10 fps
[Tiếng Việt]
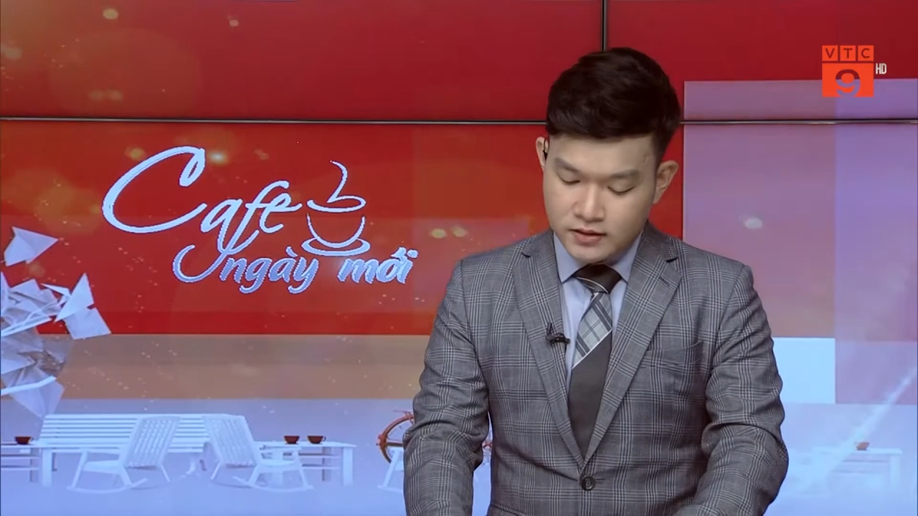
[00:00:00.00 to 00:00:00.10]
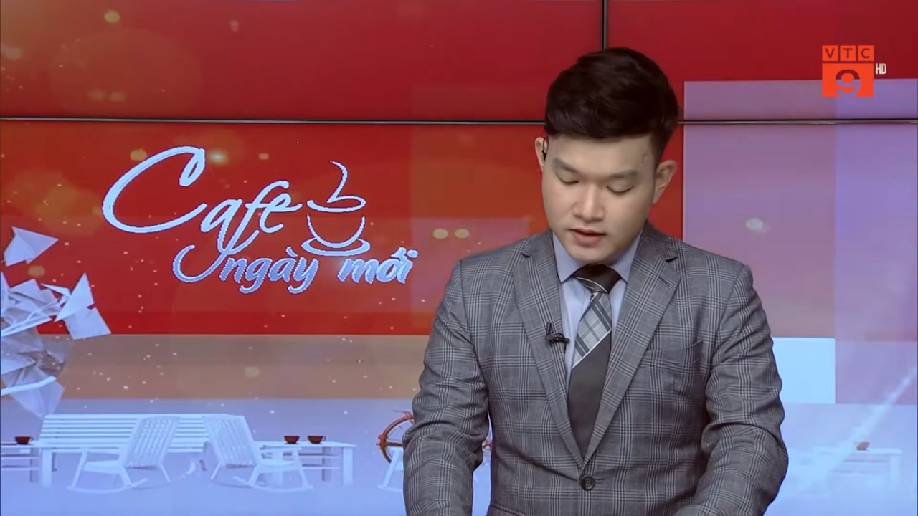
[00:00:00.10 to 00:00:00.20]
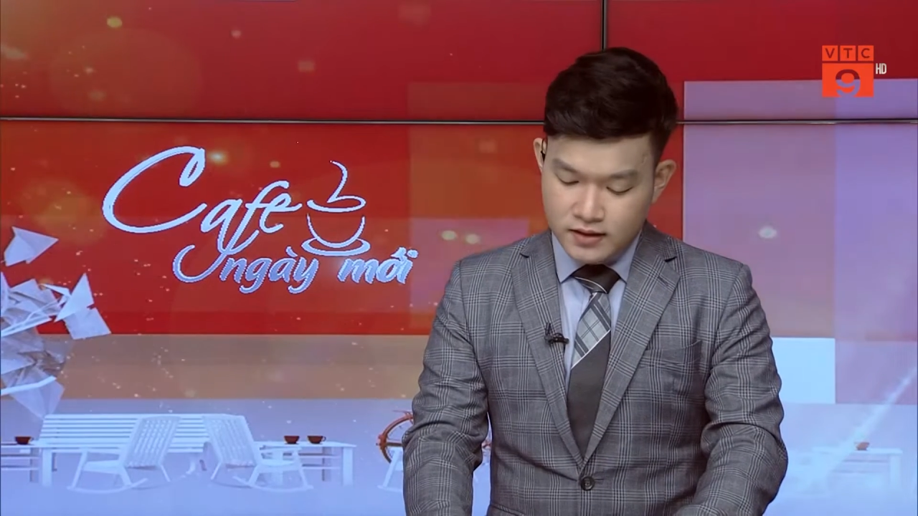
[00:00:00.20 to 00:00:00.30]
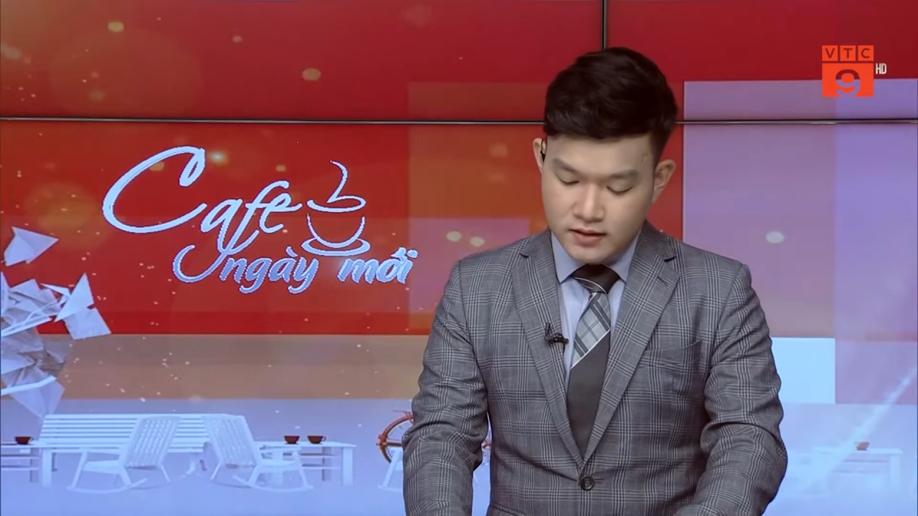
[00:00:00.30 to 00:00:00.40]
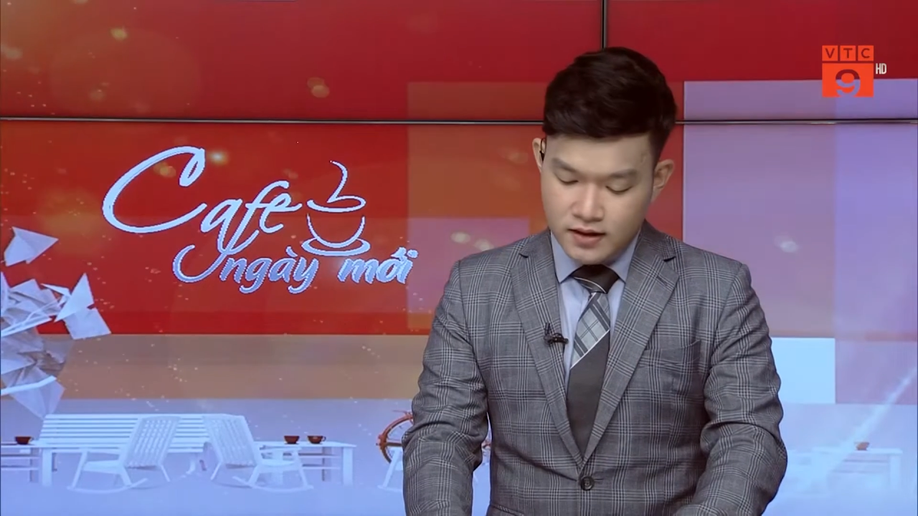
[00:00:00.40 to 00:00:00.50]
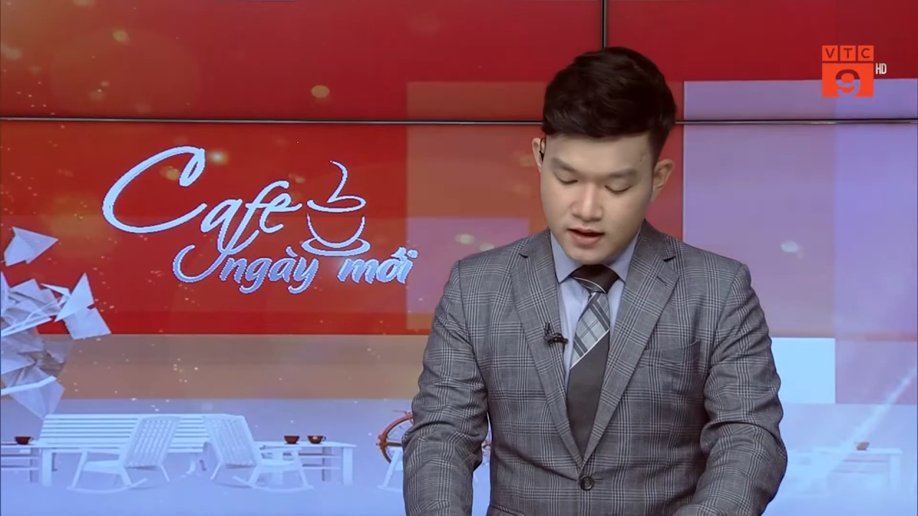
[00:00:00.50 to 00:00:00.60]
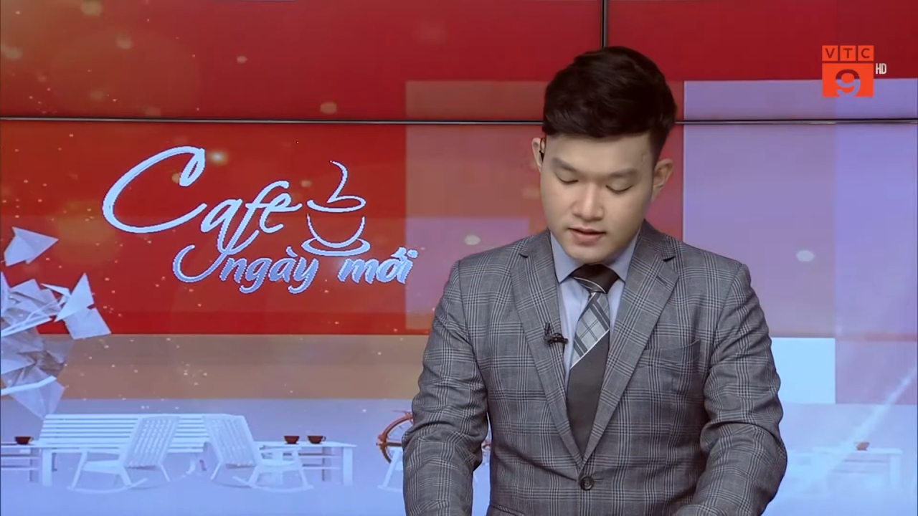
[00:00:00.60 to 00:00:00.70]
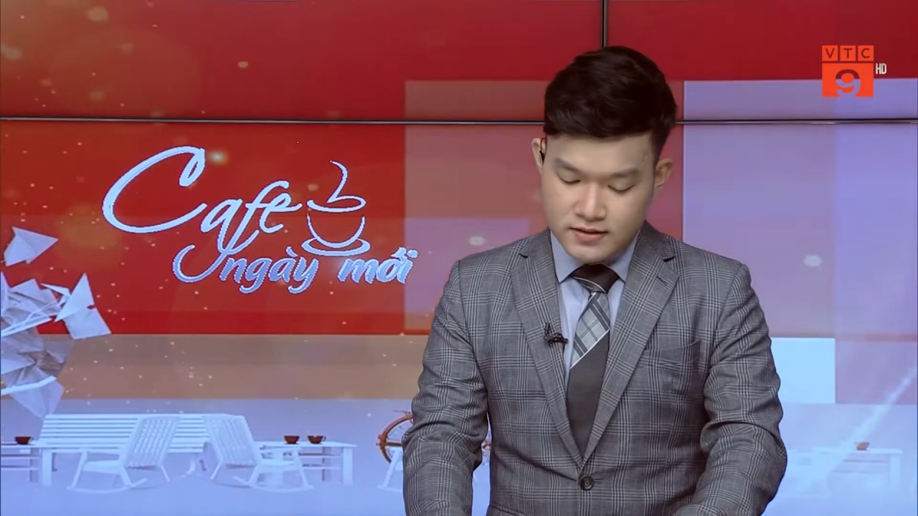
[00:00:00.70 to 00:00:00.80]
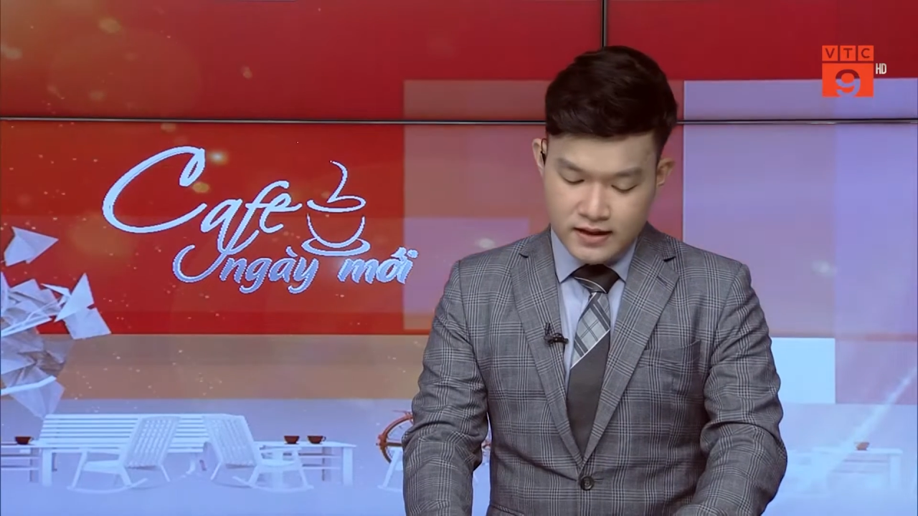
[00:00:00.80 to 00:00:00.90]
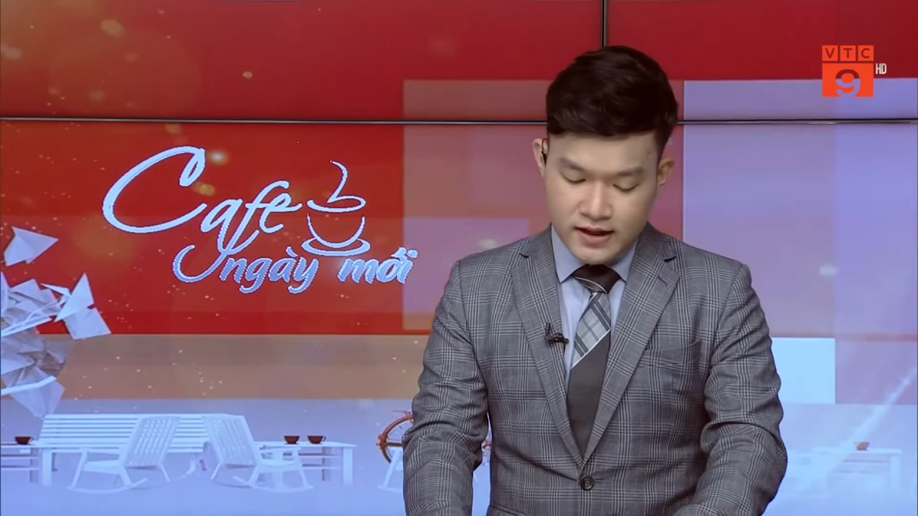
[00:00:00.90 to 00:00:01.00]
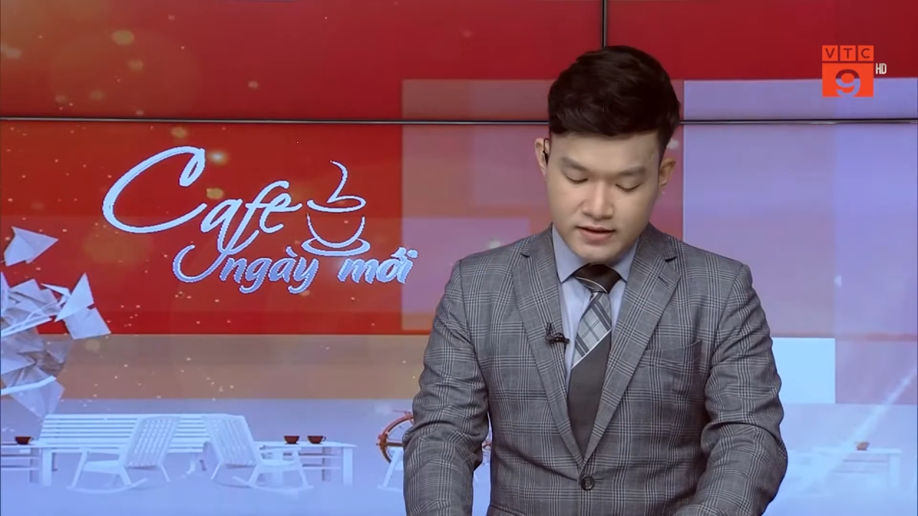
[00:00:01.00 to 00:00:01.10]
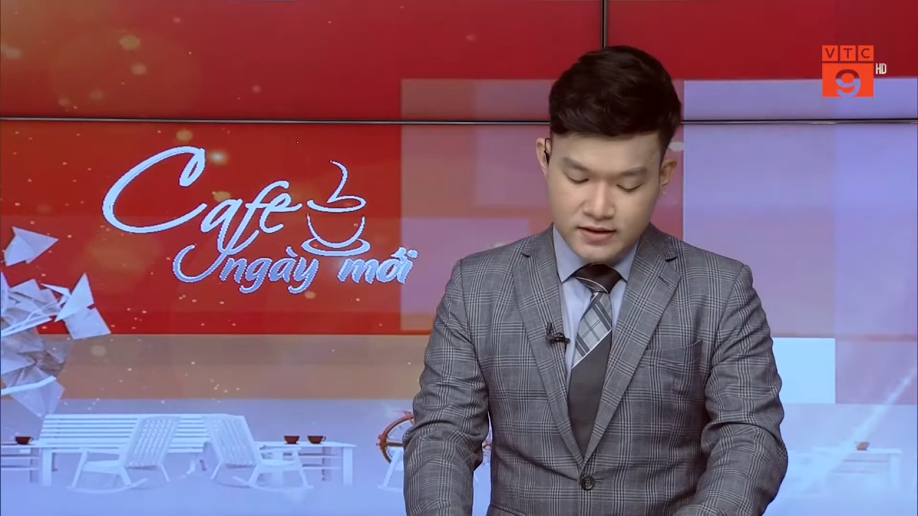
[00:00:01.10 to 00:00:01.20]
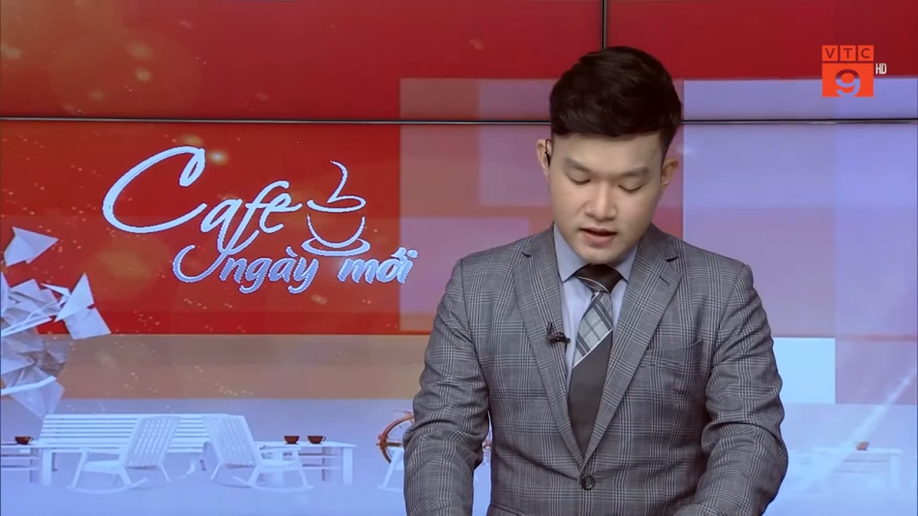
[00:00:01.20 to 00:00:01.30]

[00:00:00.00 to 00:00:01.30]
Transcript: tỉnh ờ, Sindh,